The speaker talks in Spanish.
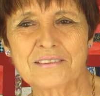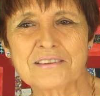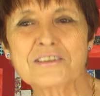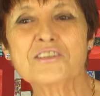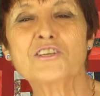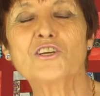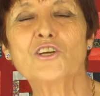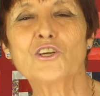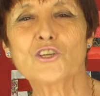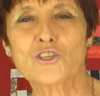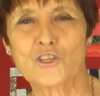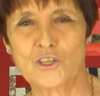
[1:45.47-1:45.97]

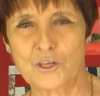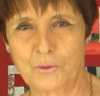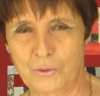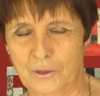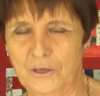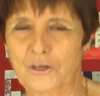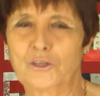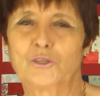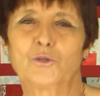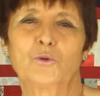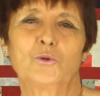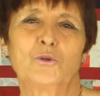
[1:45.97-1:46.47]
Sí, sí,
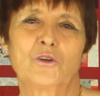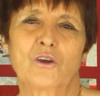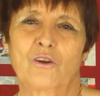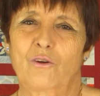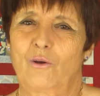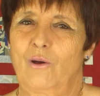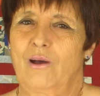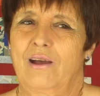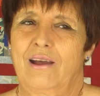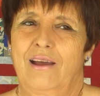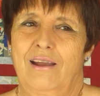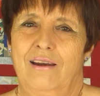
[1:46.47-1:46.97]
bueno, y tuyos,
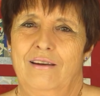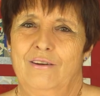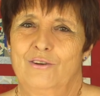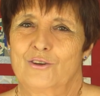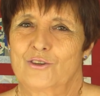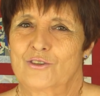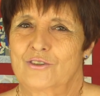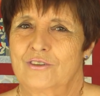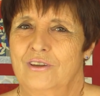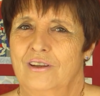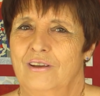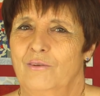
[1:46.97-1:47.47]
Juan
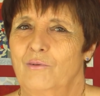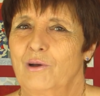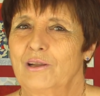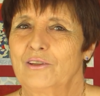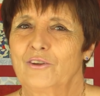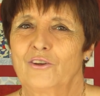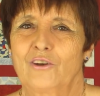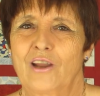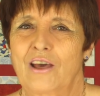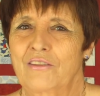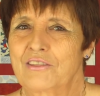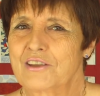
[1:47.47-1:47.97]
Carlos. Cuando
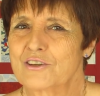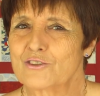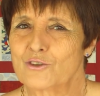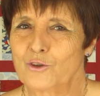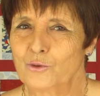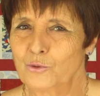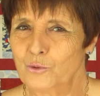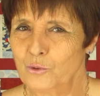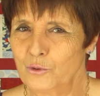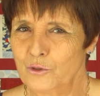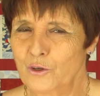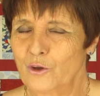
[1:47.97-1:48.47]
nacen
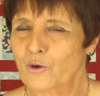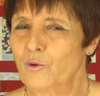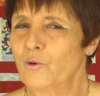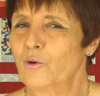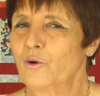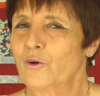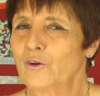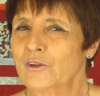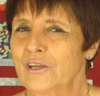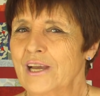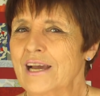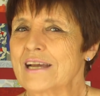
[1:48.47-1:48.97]
son tuyos,
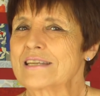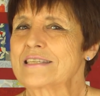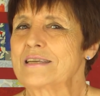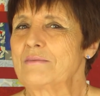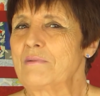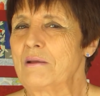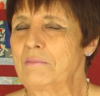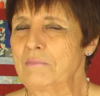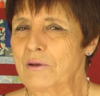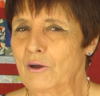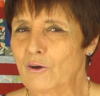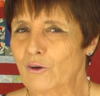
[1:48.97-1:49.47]
luego ya se
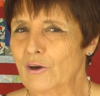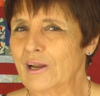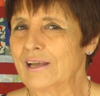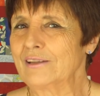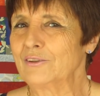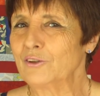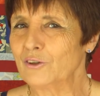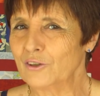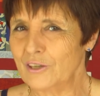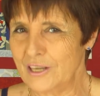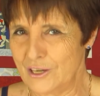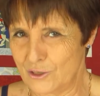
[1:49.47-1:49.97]
van
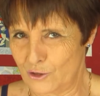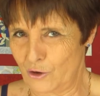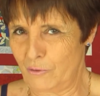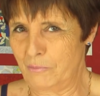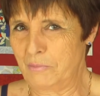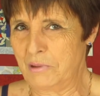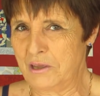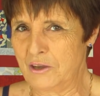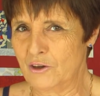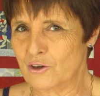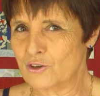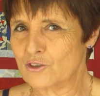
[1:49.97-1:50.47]
mejorando y son
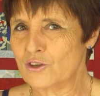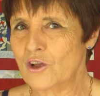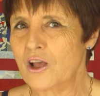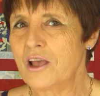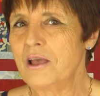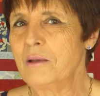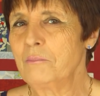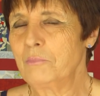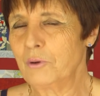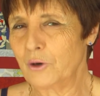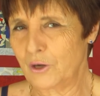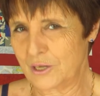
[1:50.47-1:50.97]
míos,
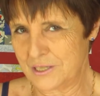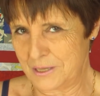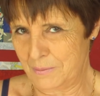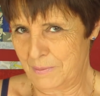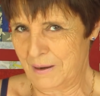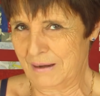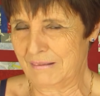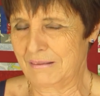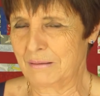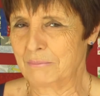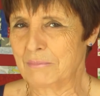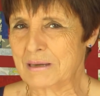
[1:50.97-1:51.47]
porque se
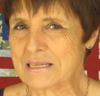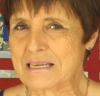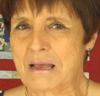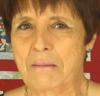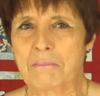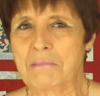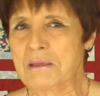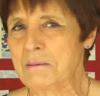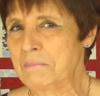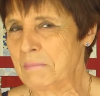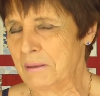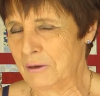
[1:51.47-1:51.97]
parecen más a
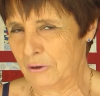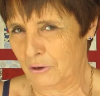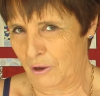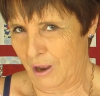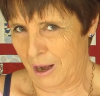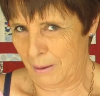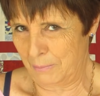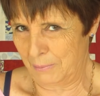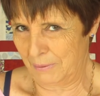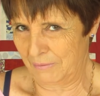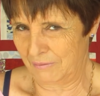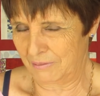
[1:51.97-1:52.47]
mí, pero
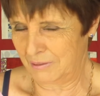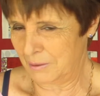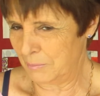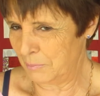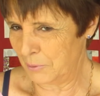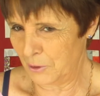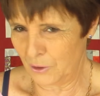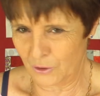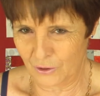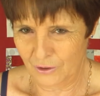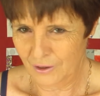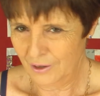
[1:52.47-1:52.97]
al
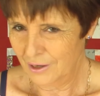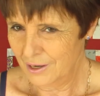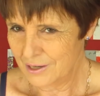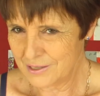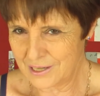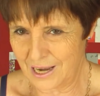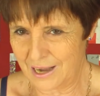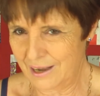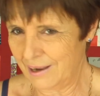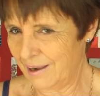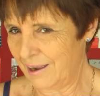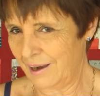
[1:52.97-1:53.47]
principio
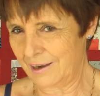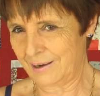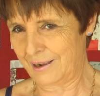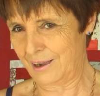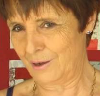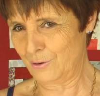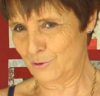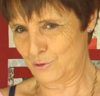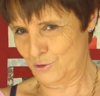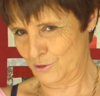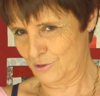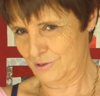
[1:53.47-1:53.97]
salen
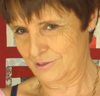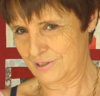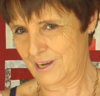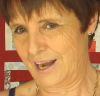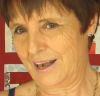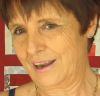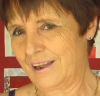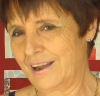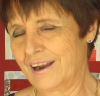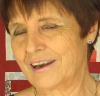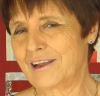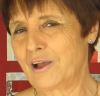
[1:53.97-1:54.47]
calcaos,
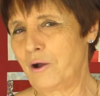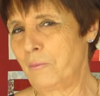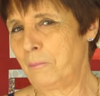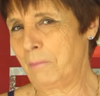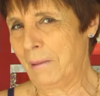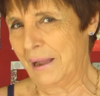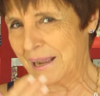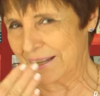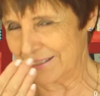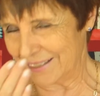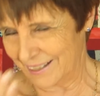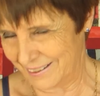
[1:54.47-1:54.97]
salen calcaos
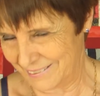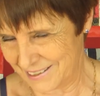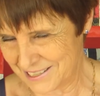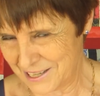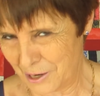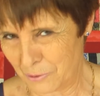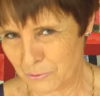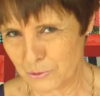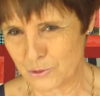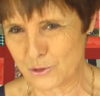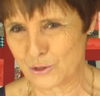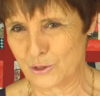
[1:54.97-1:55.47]
para que te quedes a
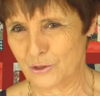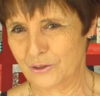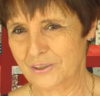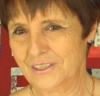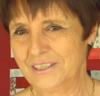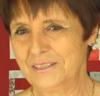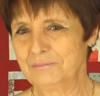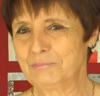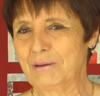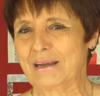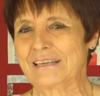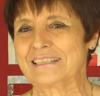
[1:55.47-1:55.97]
gusto,
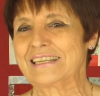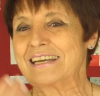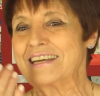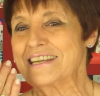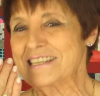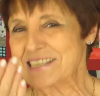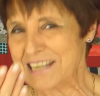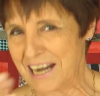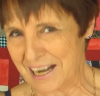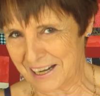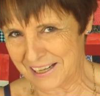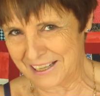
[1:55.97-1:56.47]
para que te
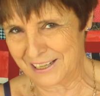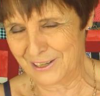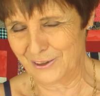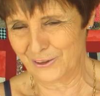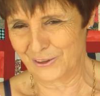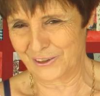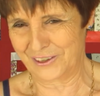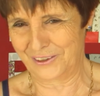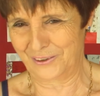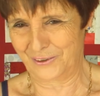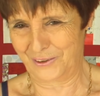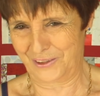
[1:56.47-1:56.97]
quedes tranquilo,
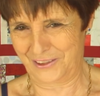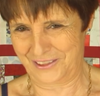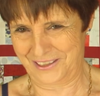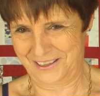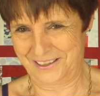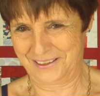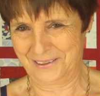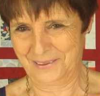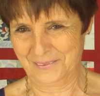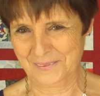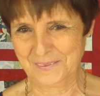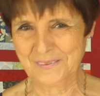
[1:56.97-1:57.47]
quiero
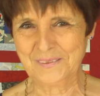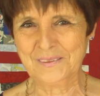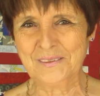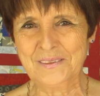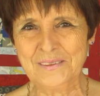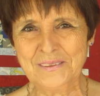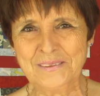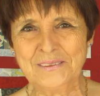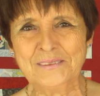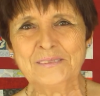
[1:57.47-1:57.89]
decir. Ya.